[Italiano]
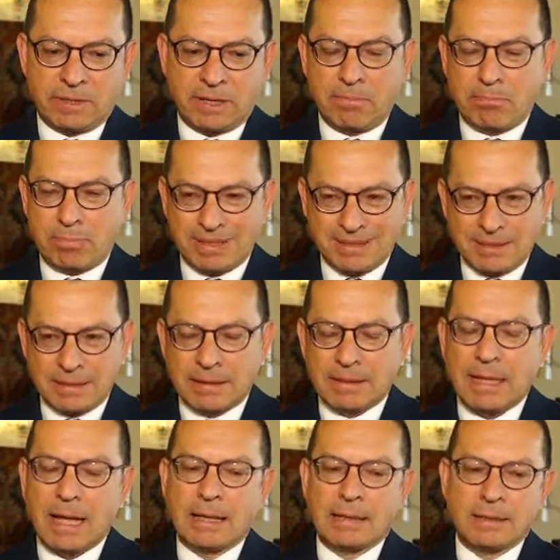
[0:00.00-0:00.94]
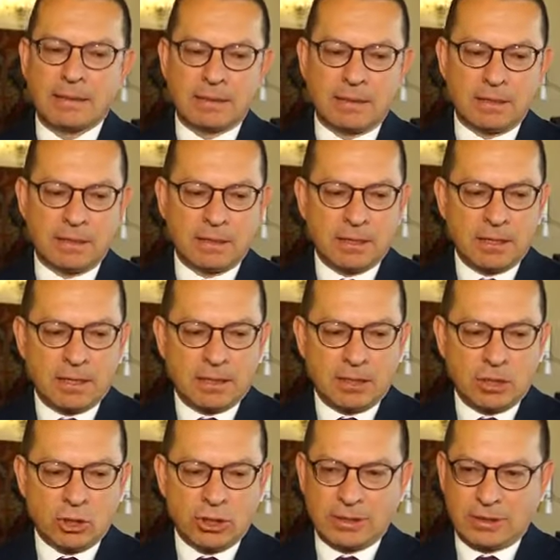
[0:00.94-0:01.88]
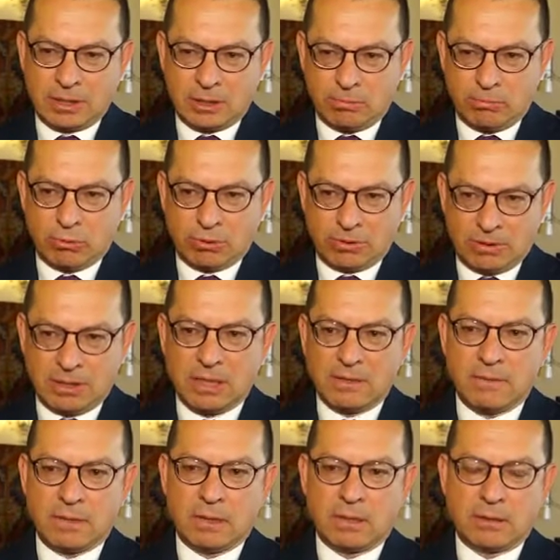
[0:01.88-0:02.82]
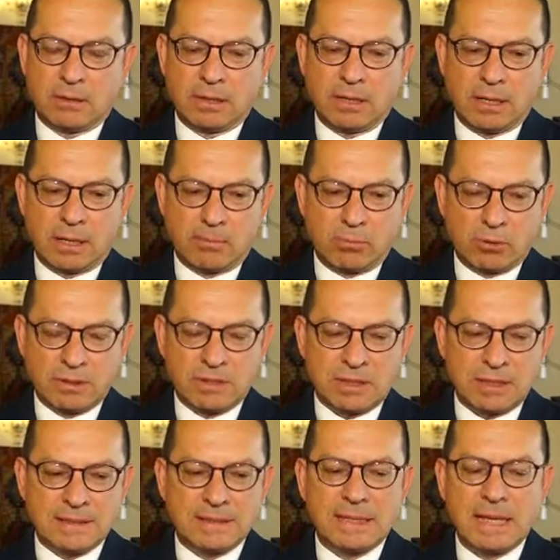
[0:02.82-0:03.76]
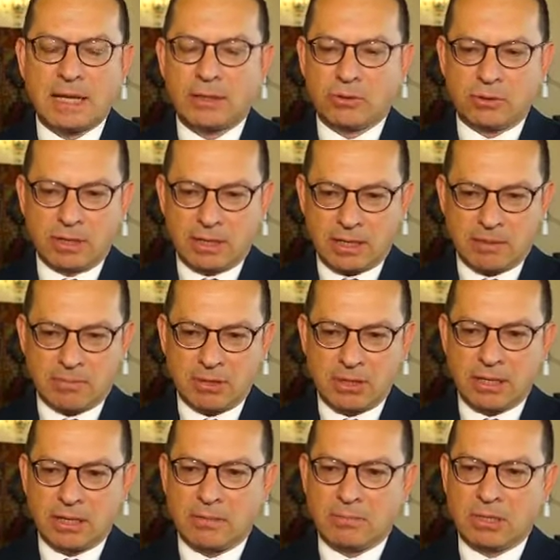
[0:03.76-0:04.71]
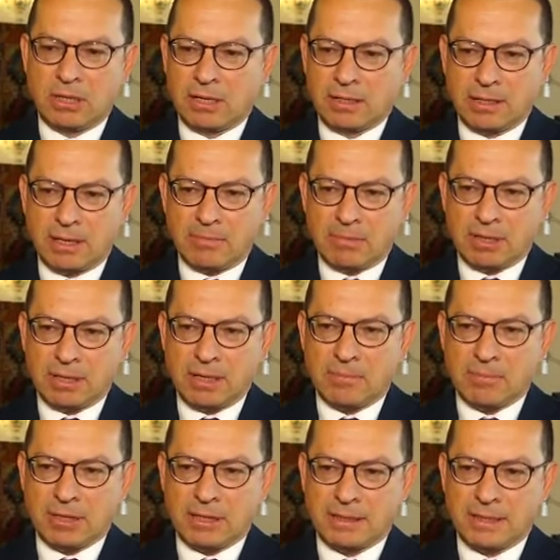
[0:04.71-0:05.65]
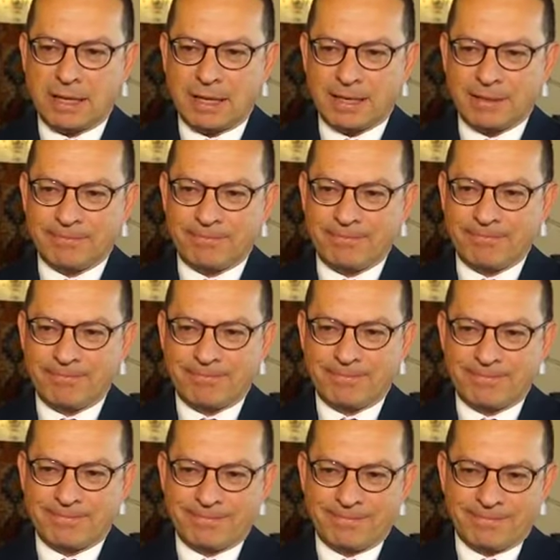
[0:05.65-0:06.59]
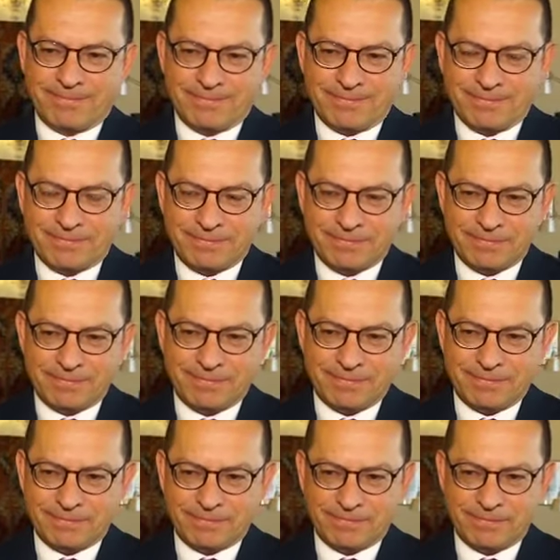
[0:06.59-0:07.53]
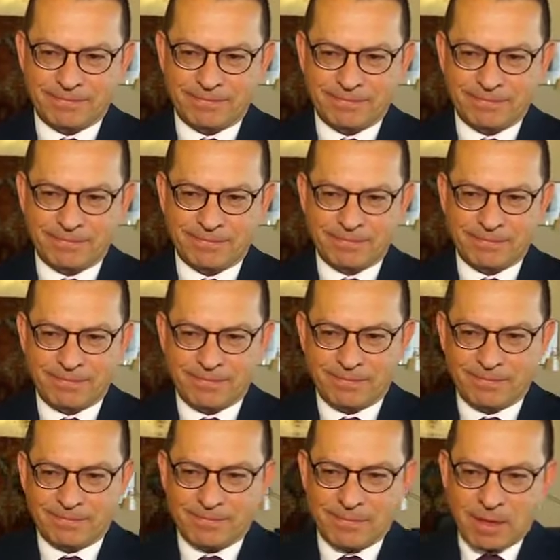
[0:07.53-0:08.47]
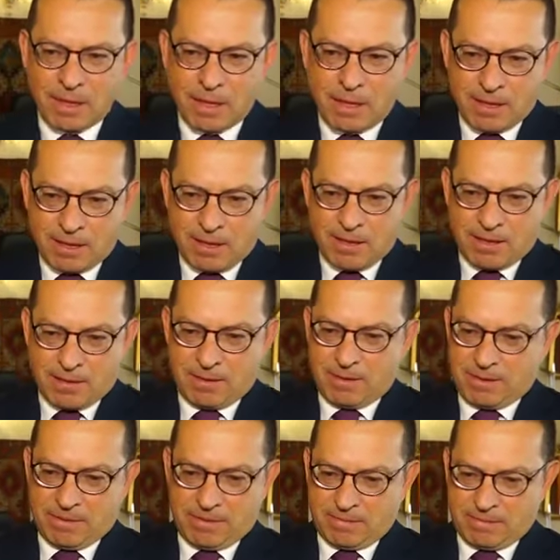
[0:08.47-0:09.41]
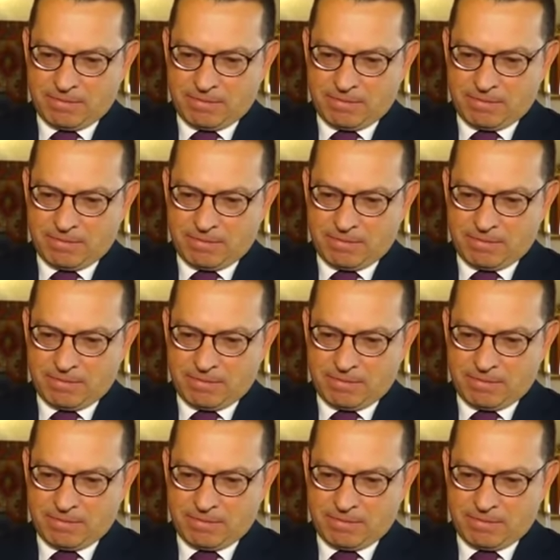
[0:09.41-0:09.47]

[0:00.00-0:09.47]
rappresentanti dei centri sportivi della Polizia di Stato, dell'Arma dei Carabinieri e della Marina Militare. Facciamo un appello ai cittadini per partecipare